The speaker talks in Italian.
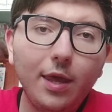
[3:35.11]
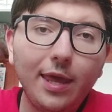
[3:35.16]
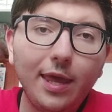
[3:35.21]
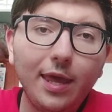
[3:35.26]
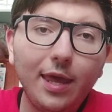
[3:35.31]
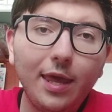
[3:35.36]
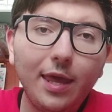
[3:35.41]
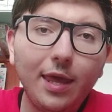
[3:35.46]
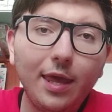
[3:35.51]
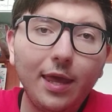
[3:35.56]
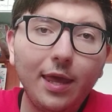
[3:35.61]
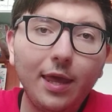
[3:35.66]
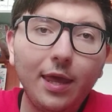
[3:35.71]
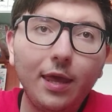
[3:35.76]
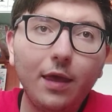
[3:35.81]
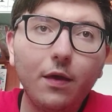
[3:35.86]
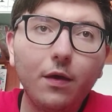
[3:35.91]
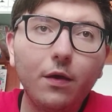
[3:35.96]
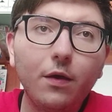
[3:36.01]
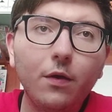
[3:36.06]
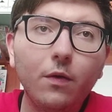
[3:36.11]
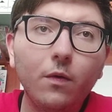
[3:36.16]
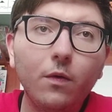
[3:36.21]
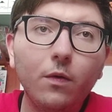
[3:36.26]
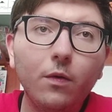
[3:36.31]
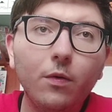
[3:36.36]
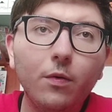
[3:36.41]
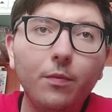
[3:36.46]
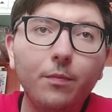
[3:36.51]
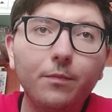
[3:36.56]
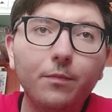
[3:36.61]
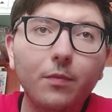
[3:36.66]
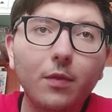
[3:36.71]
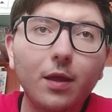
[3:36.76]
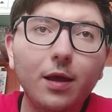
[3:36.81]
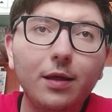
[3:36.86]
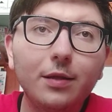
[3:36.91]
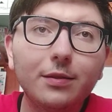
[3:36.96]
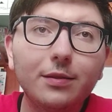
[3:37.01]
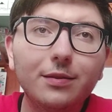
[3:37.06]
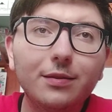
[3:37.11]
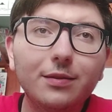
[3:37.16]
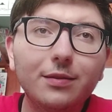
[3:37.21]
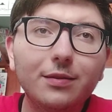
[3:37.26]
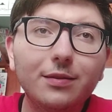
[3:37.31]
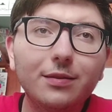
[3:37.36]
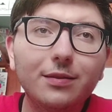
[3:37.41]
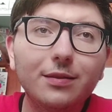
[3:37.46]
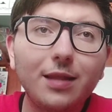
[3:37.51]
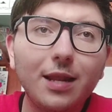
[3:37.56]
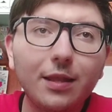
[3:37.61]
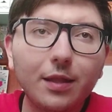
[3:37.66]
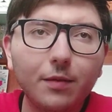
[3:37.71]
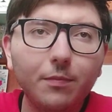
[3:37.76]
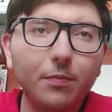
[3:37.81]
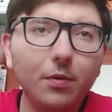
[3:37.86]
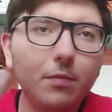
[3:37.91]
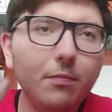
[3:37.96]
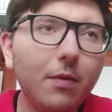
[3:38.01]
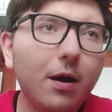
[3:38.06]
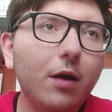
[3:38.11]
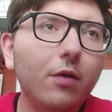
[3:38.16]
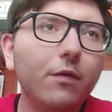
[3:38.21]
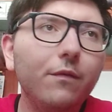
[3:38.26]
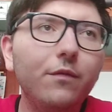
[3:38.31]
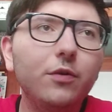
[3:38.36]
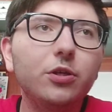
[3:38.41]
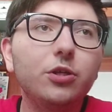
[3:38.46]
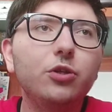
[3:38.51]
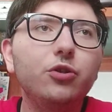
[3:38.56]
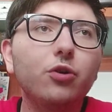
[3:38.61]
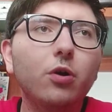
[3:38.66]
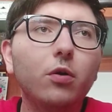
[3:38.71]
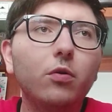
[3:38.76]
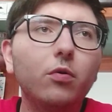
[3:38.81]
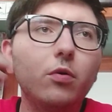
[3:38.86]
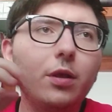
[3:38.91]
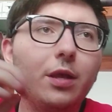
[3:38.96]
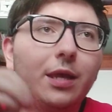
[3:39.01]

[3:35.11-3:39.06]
e ehm, Athletic Bilbao invece giocano